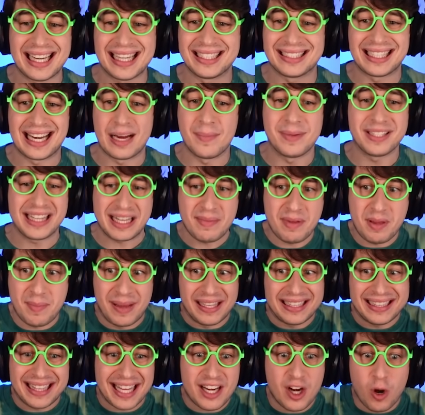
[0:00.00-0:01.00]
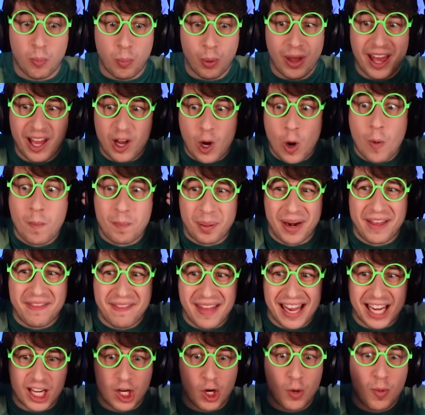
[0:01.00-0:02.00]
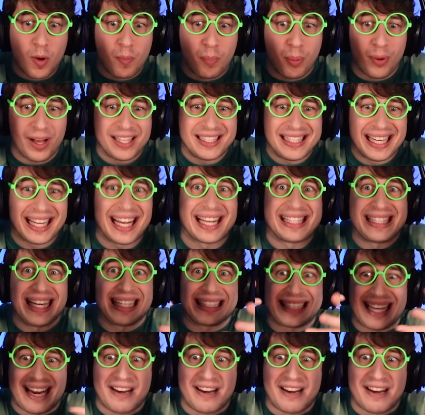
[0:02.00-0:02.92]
que literalmente mi mente no puede comprender cómo puede ser que sea